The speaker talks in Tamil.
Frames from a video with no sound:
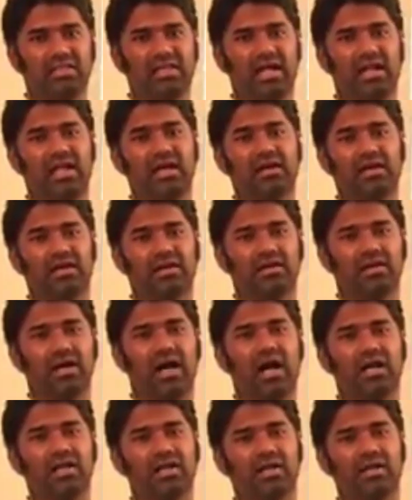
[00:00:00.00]
இந்தியாவில்
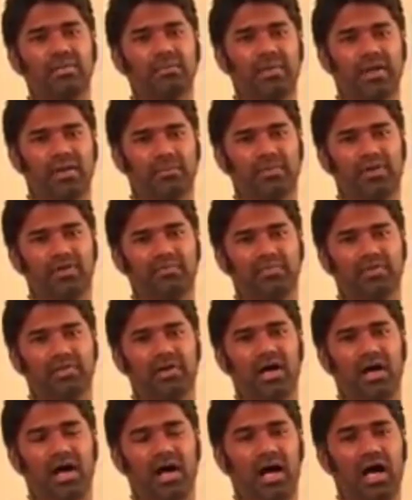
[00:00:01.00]
காடுகளின்
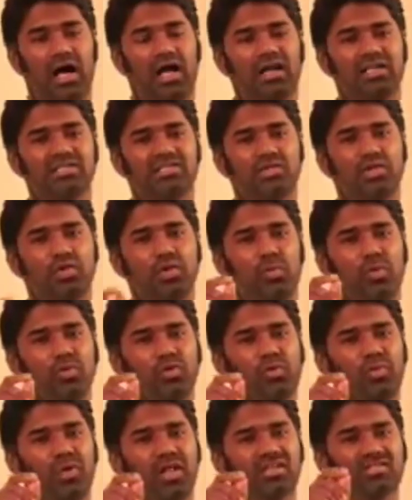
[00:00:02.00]
பரப்பளவு ஆறு லட்சத்தி
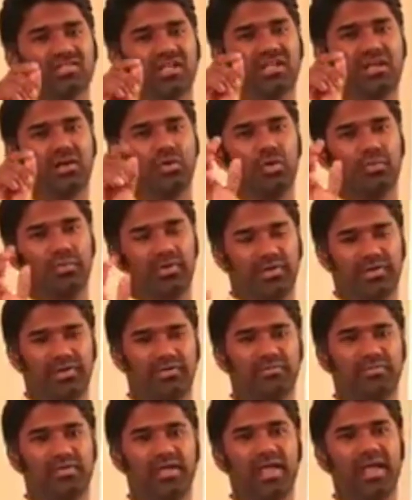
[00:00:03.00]
முப்பத்தொன்பதாயிரம் சதுர
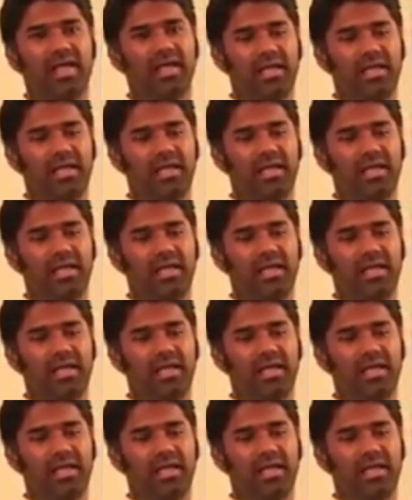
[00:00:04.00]
கிலோமீட்டர்